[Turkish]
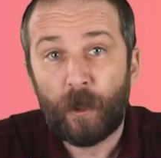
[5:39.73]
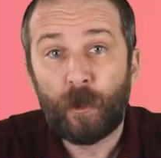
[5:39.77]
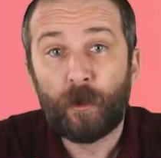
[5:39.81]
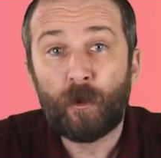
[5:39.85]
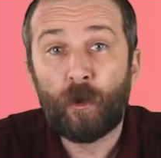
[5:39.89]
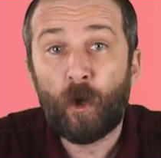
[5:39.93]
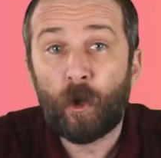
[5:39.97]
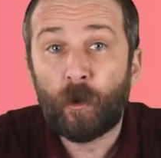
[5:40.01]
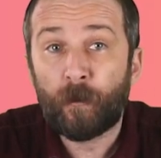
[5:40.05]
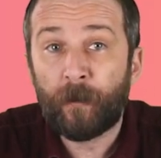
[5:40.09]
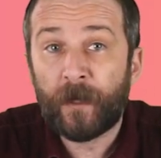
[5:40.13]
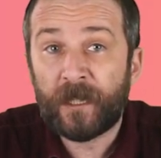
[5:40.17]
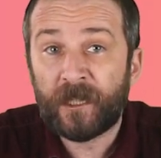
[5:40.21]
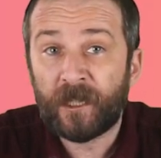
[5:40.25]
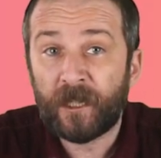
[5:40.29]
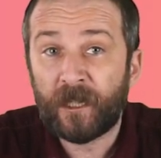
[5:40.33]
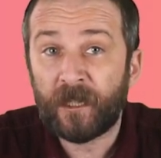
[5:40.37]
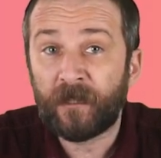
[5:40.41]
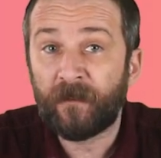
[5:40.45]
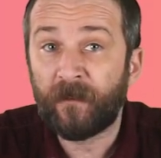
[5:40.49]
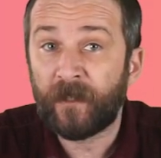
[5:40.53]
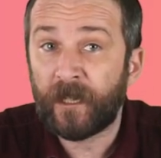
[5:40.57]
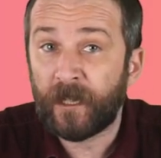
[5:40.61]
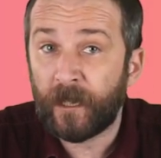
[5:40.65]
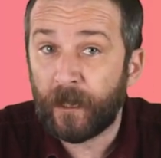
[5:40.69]
YÖK
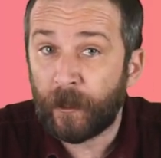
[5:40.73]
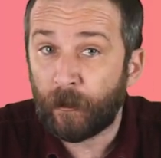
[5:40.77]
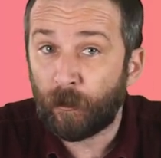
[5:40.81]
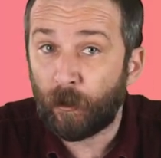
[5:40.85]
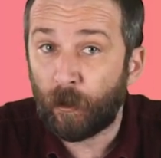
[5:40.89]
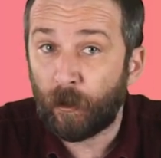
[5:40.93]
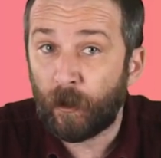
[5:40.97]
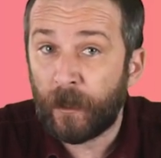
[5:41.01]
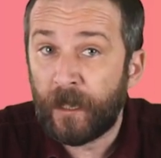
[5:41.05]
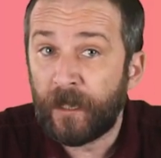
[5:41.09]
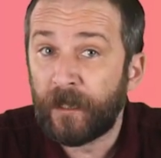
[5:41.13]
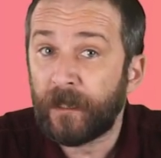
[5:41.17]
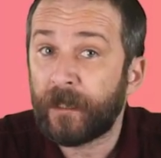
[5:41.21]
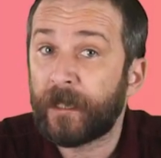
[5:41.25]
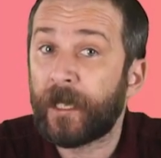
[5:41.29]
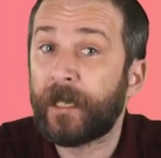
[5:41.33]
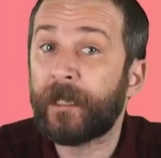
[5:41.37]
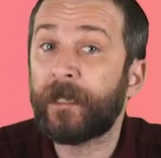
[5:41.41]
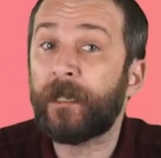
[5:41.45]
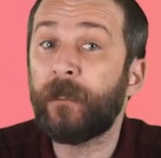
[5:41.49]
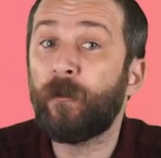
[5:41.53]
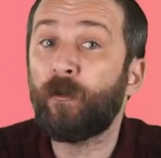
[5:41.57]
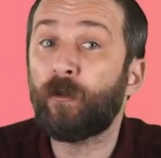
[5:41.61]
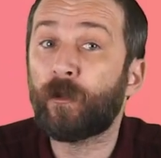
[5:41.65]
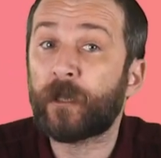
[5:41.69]
Başkanı ve rektörler
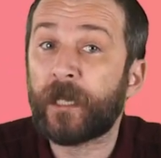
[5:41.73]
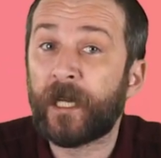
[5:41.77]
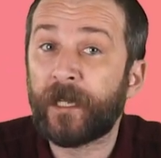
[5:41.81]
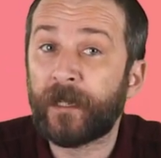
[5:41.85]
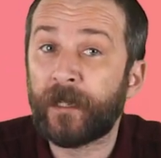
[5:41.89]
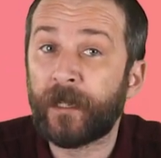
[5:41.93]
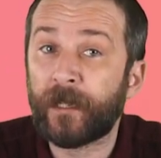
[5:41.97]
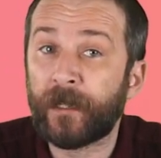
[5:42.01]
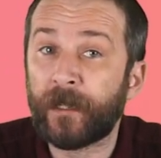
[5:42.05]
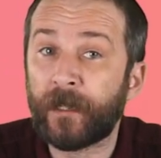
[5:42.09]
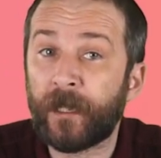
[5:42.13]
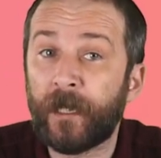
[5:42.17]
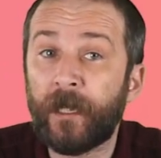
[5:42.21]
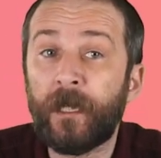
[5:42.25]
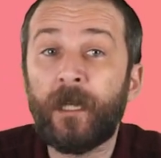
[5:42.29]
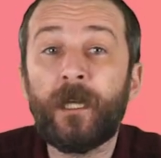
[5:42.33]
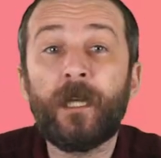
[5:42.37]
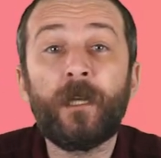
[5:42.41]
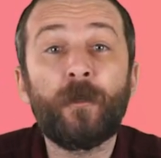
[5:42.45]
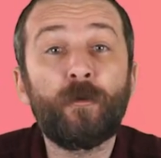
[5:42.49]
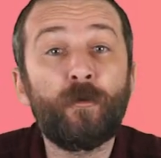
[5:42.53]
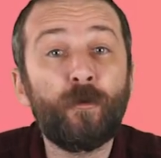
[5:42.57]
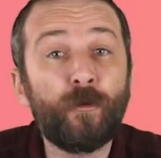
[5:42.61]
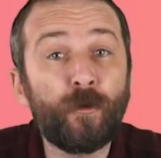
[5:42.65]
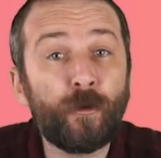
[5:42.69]
kendi düzenlerine,
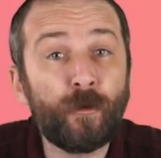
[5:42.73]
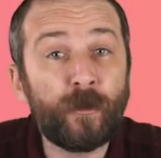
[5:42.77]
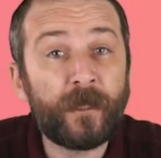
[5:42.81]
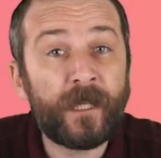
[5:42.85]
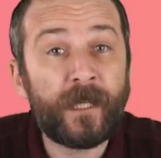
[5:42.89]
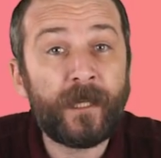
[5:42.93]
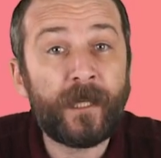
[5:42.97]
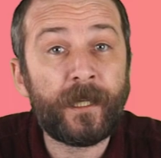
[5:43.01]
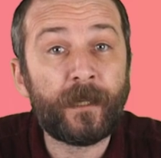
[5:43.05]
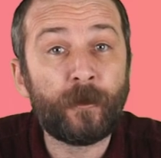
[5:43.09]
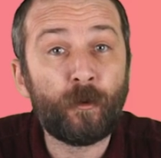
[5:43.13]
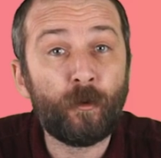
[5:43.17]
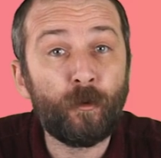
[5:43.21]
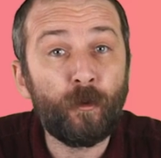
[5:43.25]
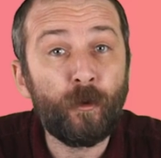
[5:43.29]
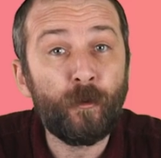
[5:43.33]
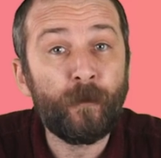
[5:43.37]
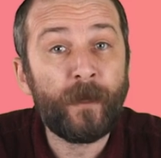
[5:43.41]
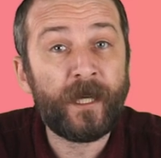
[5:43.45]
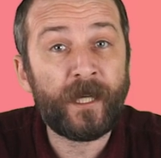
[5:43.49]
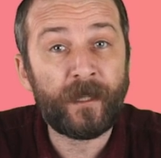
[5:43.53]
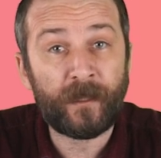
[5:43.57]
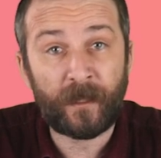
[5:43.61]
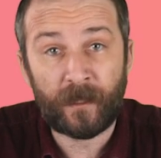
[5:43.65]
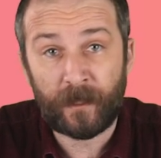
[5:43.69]
düşüncelerine
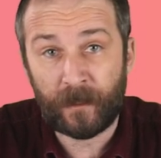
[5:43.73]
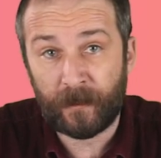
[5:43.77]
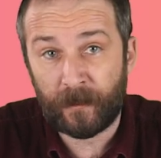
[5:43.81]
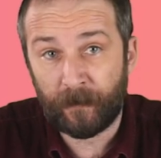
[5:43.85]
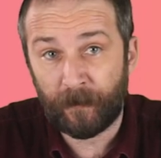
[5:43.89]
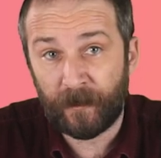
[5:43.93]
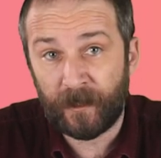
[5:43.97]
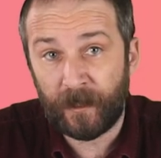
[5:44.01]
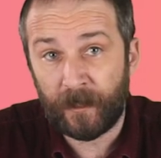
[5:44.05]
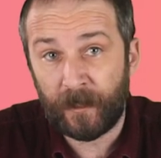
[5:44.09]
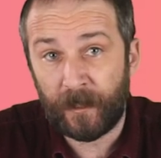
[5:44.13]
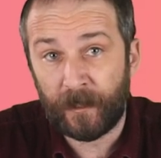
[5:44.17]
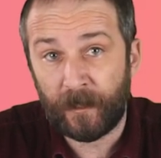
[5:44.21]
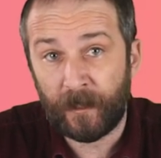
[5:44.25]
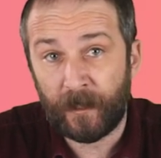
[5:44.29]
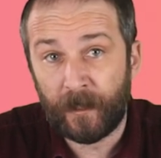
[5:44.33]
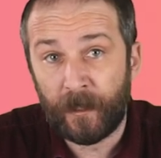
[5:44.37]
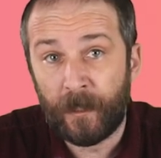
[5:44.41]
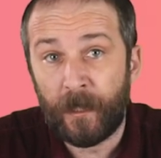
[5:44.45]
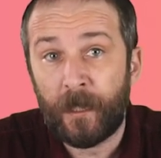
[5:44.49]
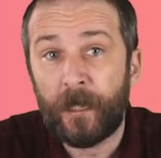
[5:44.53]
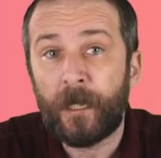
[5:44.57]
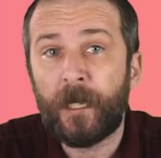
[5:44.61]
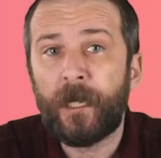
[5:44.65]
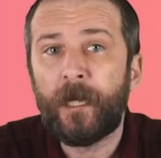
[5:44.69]
uymayan
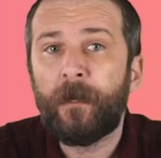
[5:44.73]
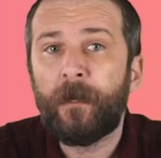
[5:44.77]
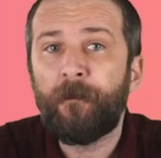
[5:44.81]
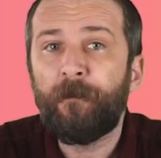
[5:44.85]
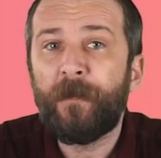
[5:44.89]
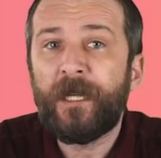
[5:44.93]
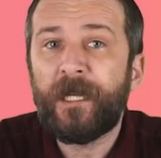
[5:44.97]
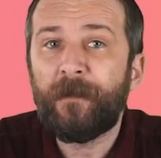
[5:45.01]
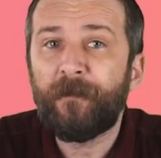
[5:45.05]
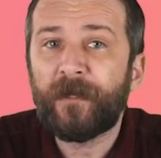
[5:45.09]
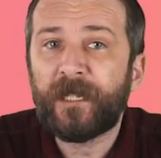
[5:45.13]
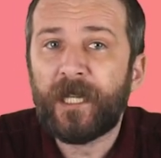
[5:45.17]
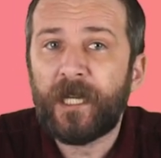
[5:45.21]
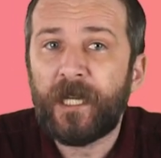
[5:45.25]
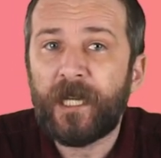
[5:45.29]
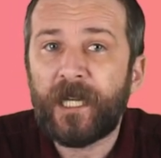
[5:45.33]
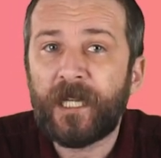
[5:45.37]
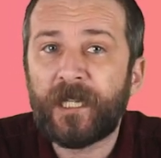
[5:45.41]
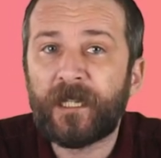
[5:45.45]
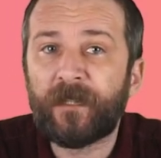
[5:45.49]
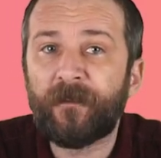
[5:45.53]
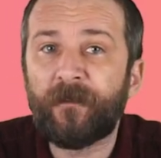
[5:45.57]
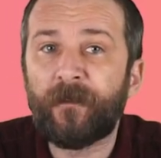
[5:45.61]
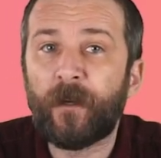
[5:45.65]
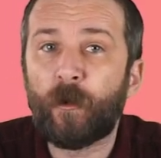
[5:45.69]
akademisyenlere, bilimsel
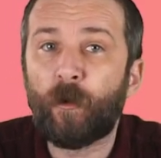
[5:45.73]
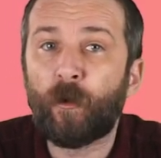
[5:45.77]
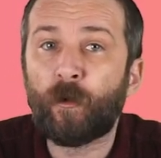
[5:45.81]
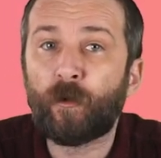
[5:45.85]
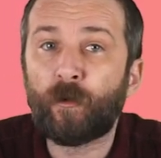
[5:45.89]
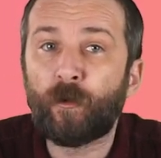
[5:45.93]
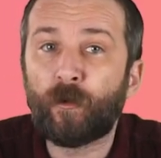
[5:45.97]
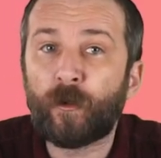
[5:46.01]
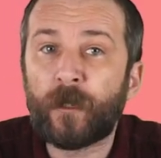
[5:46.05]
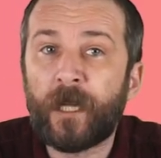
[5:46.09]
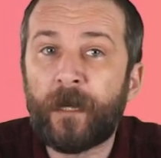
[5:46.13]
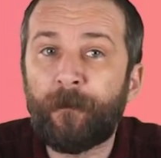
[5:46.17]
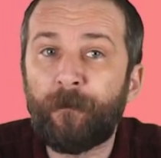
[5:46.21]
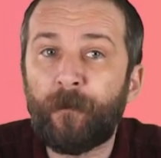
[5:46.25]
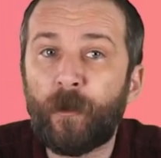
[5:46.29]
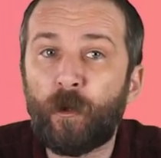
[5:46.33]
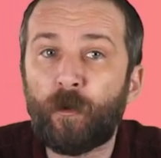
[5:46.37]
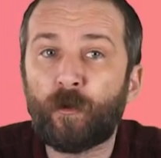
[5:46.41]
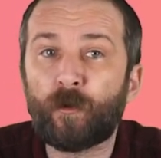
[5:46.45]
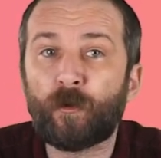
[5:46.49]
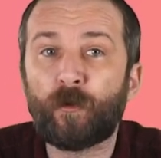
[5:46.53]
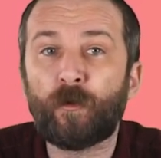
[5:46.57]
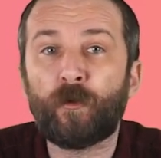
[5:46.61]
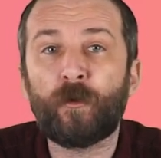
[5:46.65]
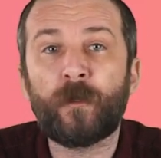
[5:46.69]
eğitim ve örgütlenme
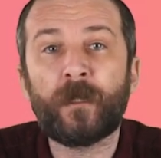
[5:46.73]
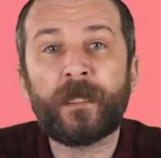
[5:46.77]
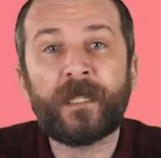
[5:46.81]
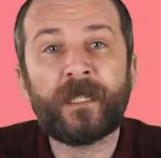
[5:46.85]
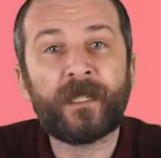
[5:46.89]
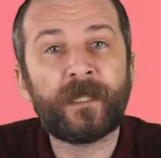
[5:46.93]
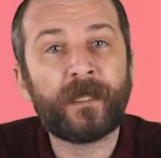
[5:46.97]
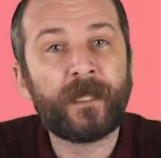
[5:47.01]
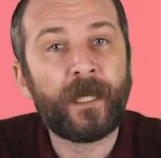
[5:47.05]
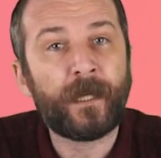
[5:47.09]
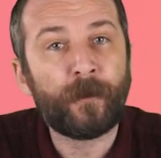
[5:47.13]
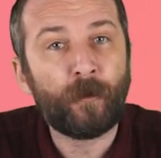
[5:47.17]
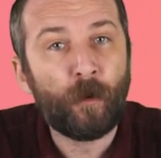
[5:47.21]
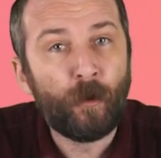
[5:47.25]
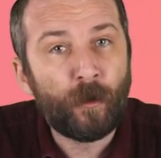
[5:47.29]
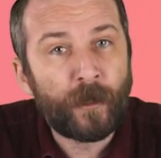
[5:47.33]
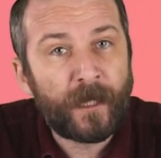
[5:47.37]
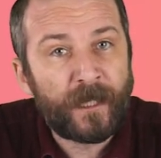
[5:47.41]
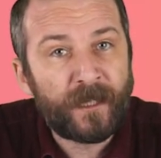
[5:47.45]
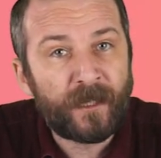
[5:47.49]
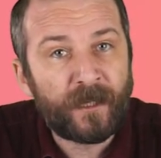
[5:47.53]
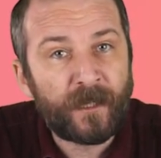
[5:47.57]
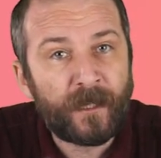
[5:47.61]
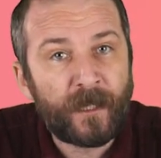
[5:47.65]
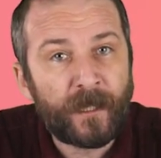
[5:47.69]
özgürlüğü isteyen
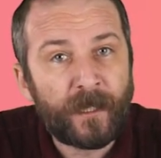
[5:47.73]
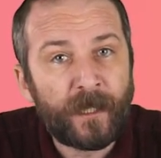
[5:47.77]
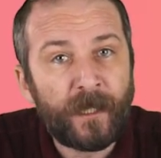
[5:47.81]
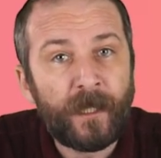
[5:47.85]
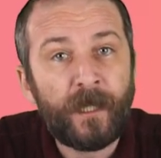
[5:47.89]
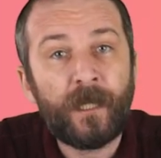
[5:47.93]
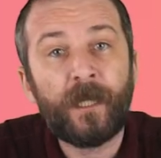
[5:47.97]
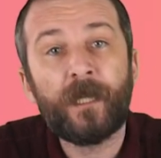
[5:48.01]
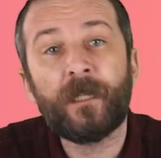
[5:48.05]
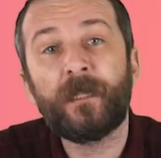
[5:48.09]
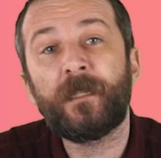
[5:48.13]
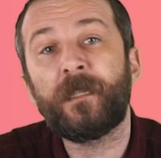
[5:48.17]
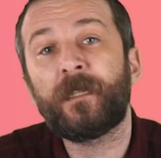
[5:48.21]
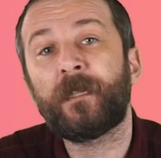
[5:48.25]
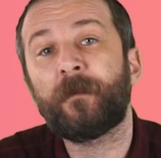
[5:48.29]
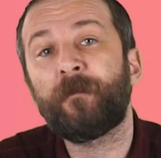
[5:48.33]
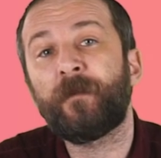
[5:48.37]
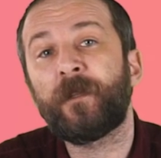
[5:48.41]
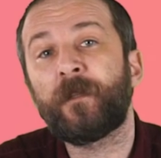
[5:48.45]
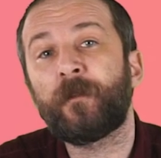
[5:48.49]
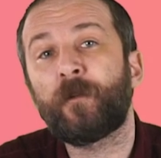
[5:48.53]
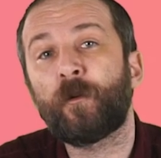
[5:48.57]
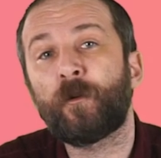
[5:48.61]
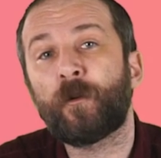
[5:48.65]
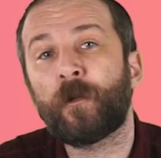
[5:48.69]
öğrencilere
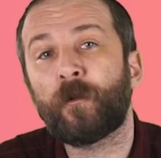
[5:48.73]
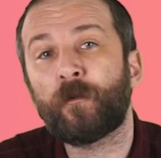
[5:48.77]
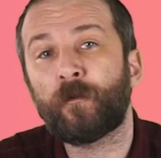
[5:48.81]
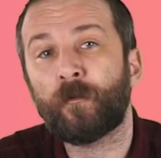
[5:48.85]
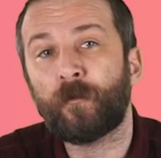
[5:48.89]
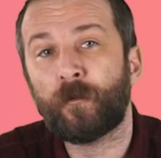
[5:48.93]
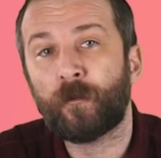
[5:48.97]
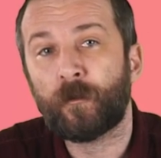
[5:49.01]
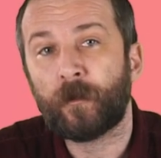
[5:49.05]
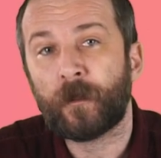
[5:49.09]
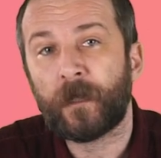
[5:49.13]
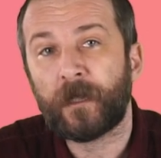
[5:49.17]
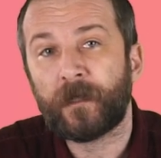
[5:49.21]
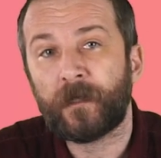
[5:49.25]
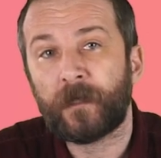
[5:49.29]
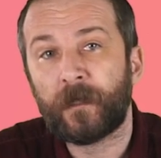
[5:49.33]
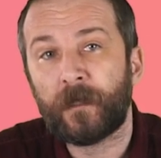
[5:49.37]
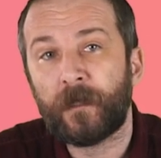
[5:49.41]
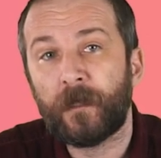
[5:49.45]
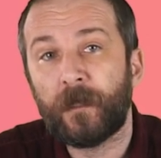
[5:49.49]
disiplin terörü uyguladı.